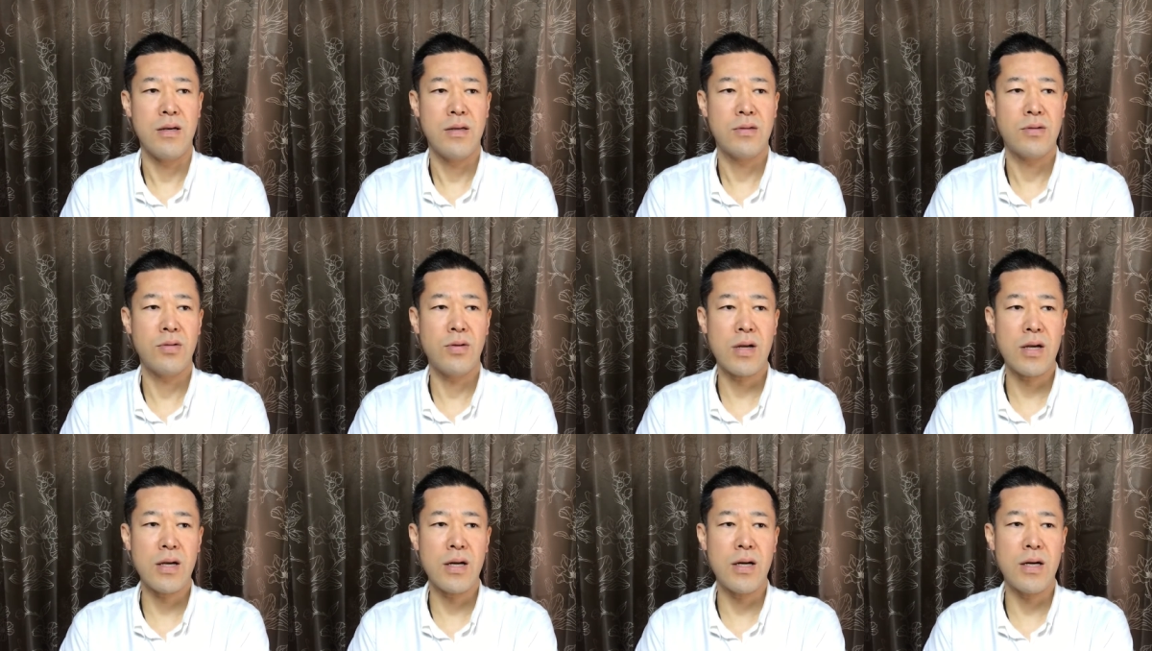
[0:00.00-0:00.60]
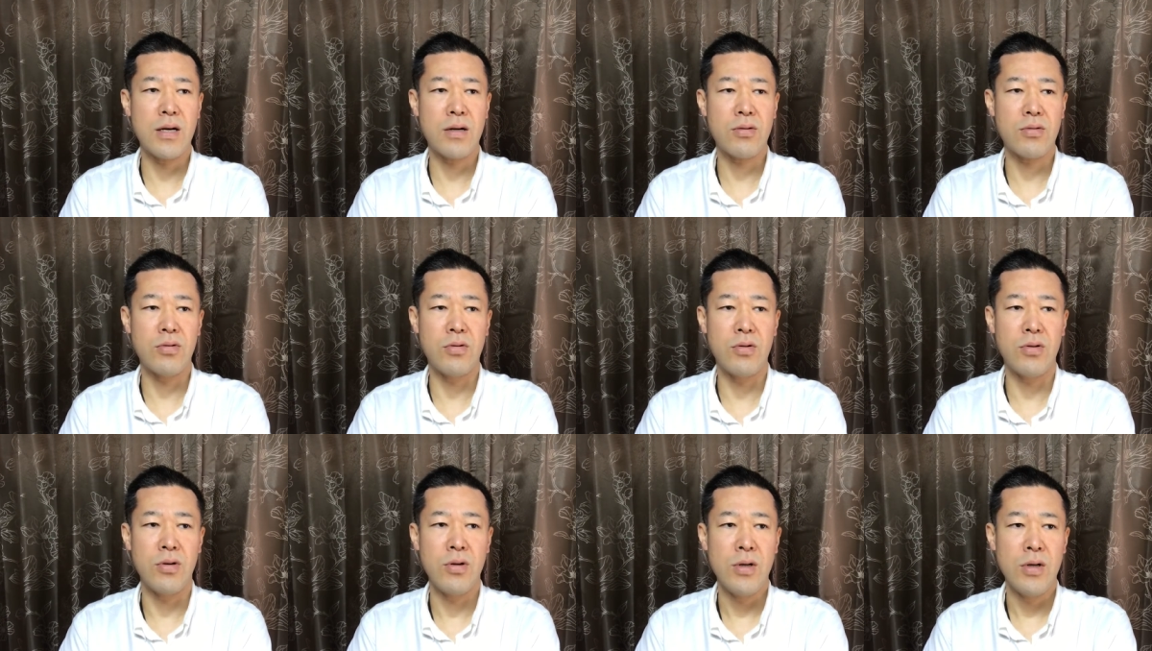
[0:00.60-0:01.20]
それが
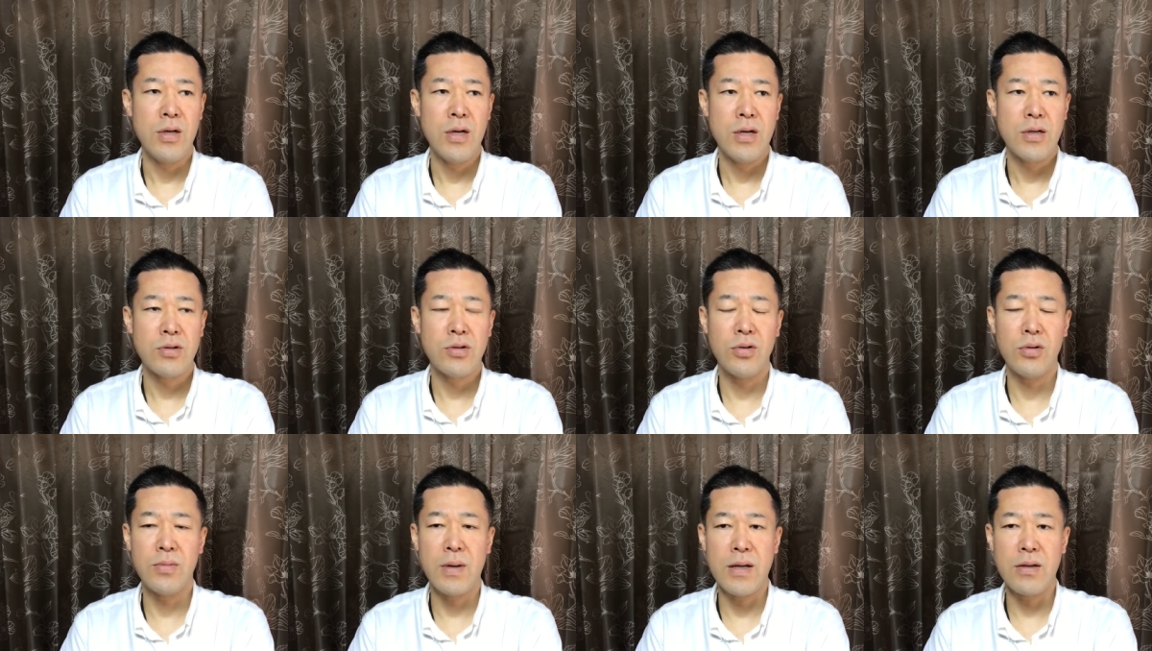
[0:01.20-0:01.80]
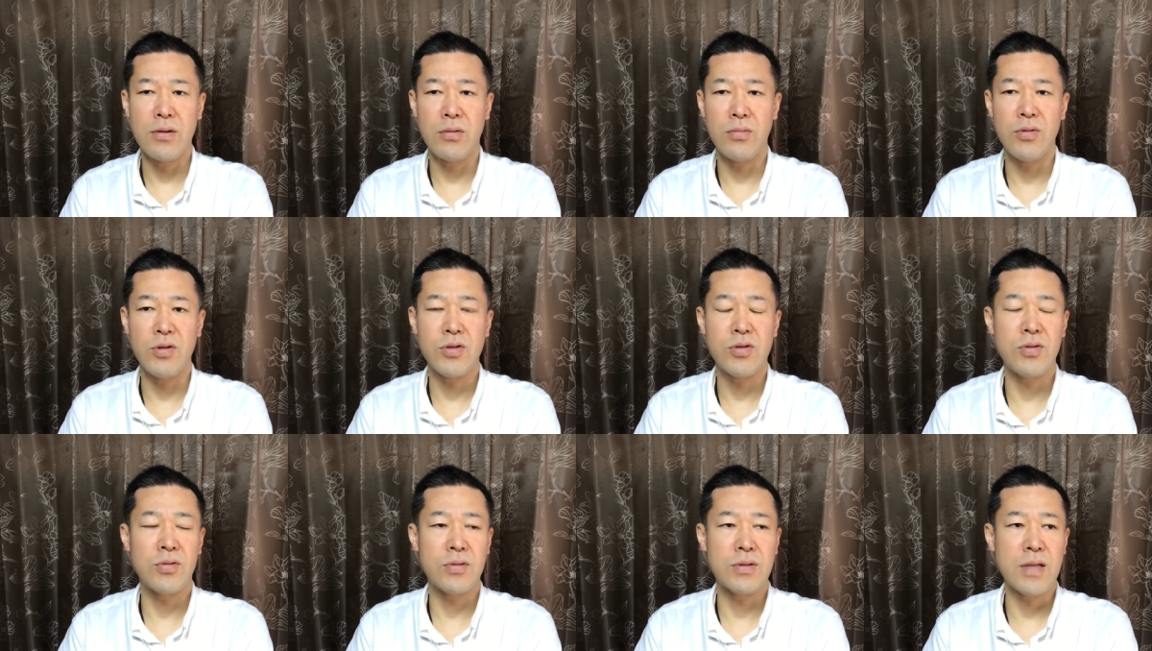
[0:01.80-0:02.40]
こう商売の面
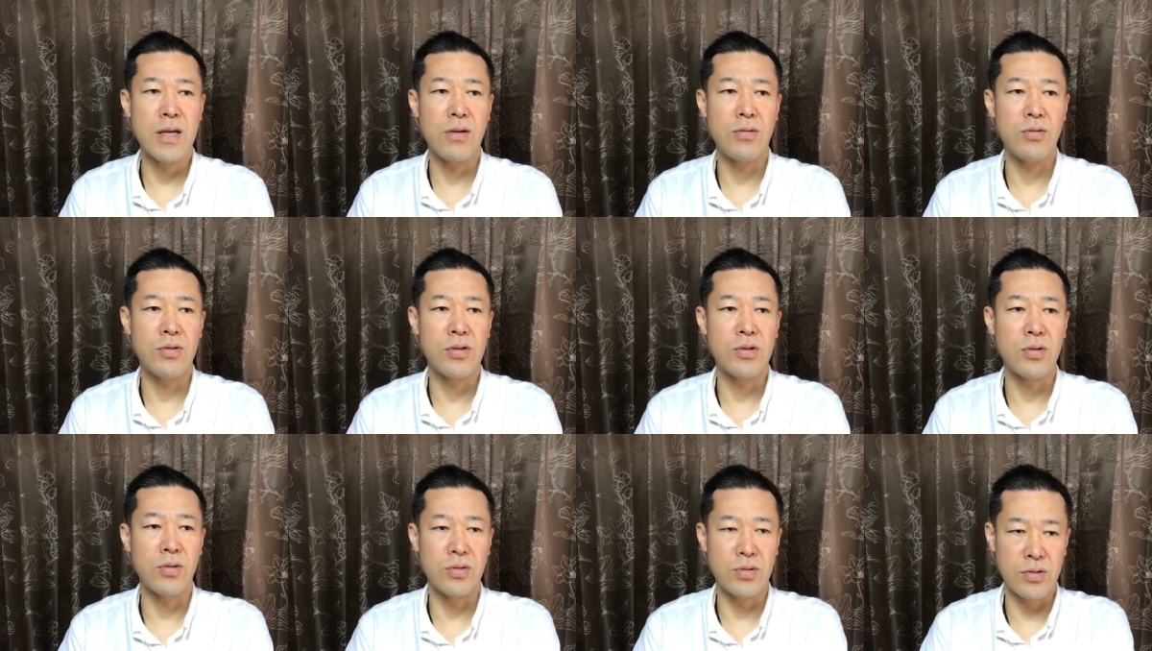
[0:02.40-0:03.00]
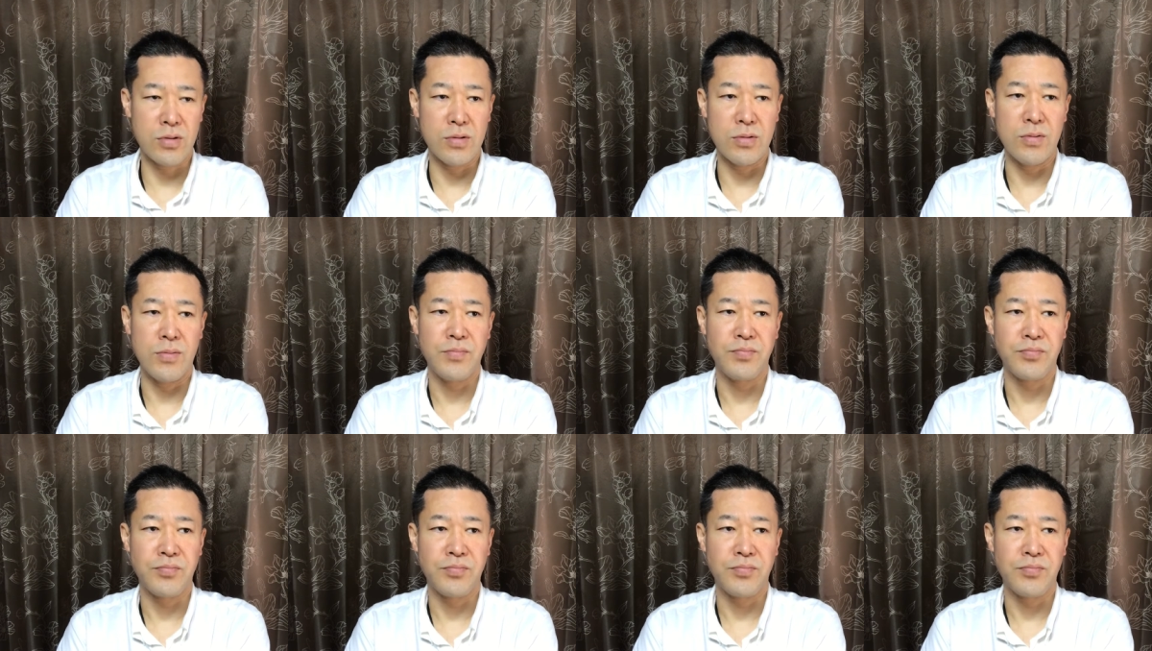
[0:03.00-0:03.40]
白さの一つ